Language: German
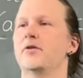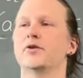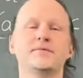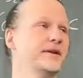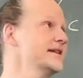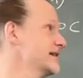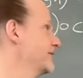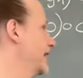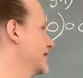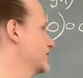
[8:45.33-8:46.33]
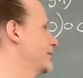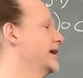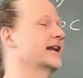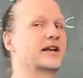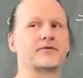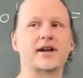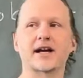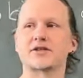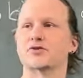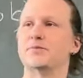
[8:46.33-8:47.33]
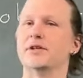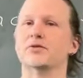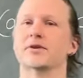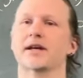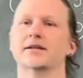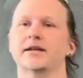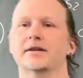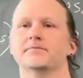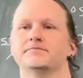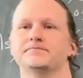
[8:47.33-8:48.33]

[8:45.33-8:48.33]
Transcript: und mir das dann vielleicht nochmal anhand von Achsenspiegelungen erklären.